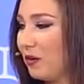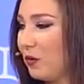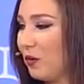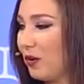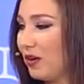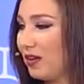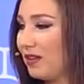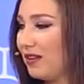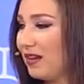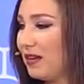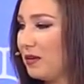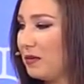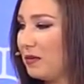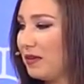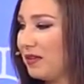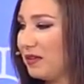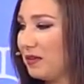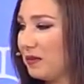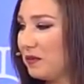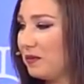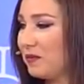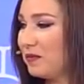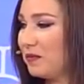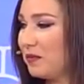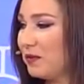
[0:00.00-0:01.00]
O kadar
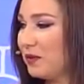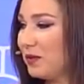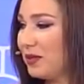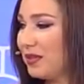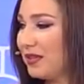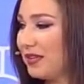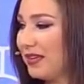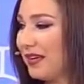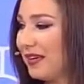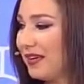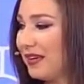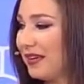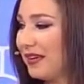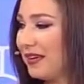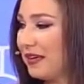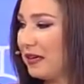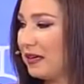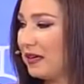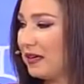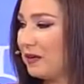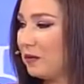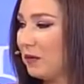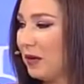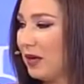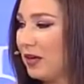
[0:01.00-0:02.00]
e, büyük ki.
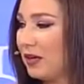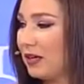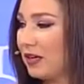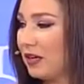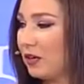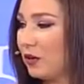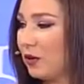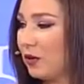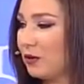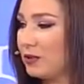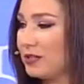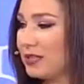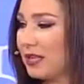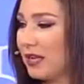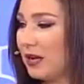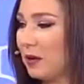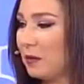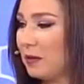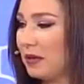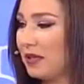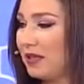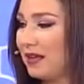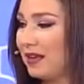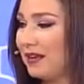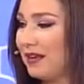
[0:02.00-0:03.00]
Marka
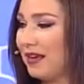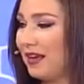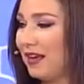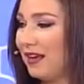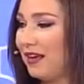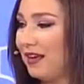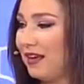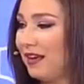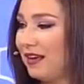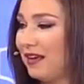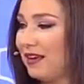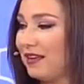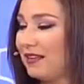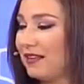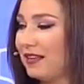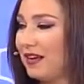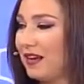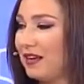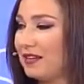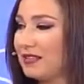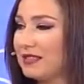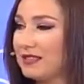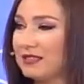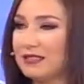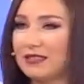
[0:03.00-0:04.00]
göstermeden. ha
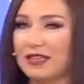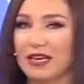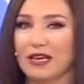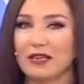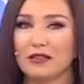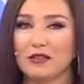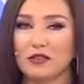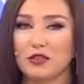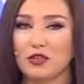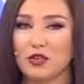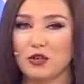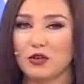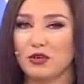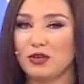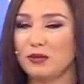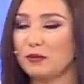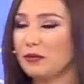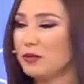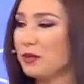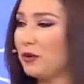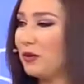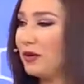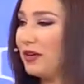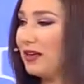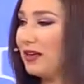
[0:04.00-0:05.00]
Tersinden şöyle bir